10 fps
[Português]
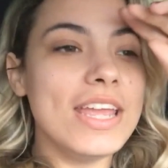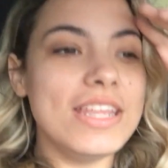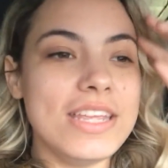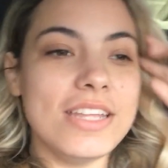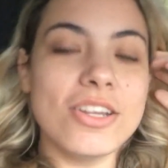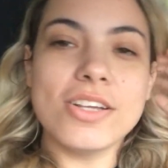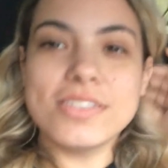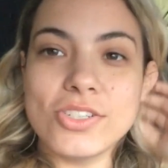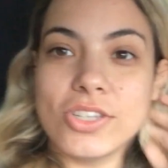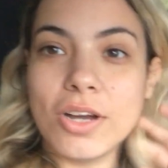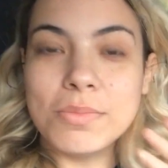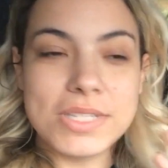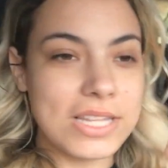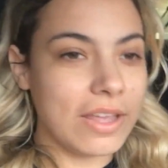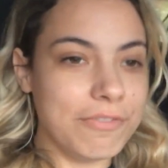E nós
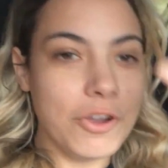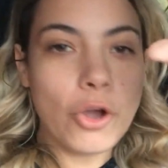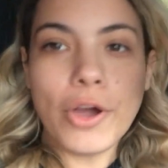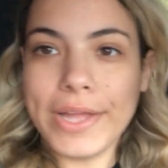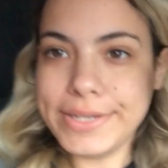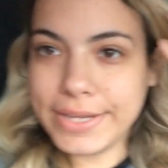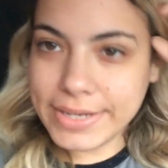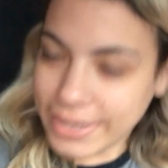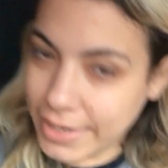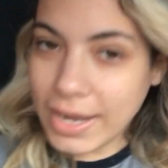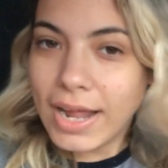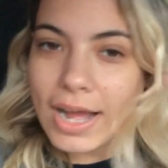estamos, assim, foi correria, né?